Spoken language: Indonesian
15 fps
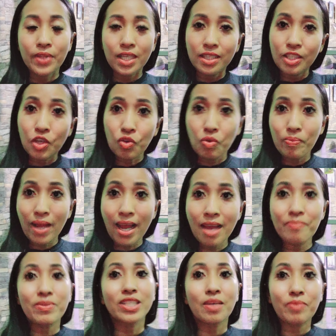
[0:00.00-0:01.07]
di rumah
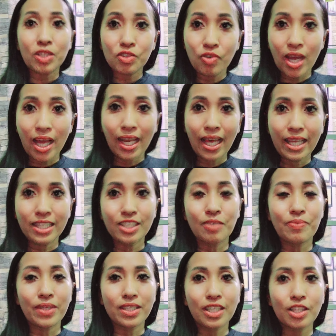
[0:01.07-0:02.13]
bisa berjualan
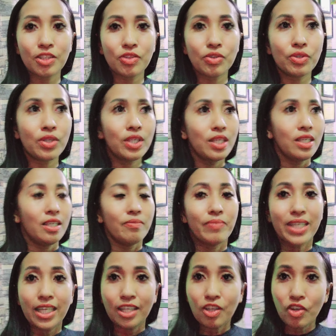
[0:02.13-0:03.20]
seperti itu
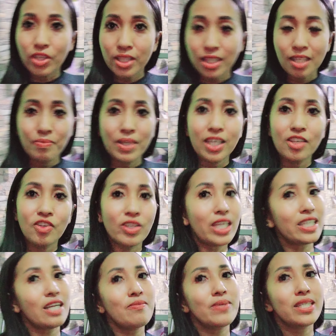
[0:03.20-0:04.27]
bikin roti bikin donat
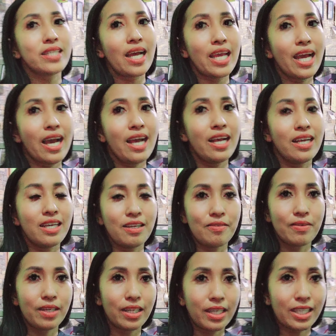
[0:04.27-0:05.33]
kan bisa ya uh,